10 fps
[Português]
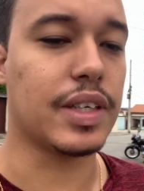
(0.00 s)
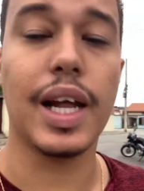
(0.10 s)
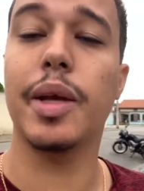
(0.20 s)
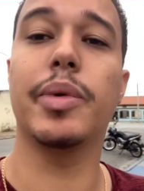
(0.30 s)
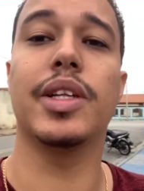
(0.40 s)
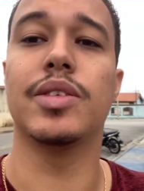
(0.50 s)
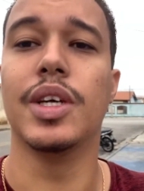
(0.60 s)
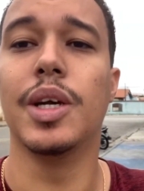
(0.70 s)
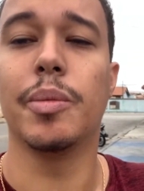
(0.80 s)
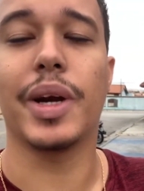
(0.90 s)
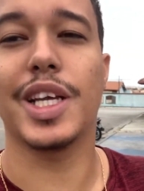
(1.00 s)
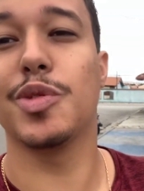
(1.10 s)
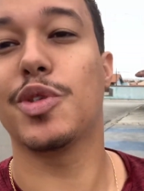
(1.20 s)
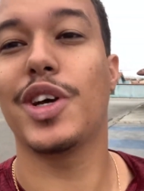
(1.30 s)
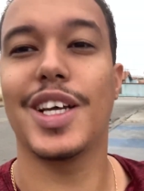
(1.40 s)
Ah, lembrando, para quem não
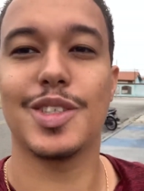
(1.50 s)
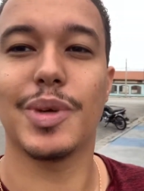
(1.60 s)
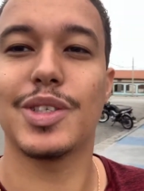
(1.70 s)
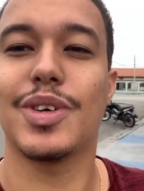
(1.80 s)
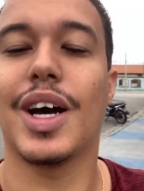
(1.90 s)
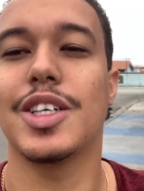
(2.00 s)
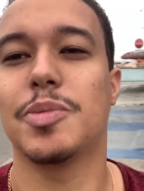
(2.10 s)
me conhece, eu sou o Márcio House,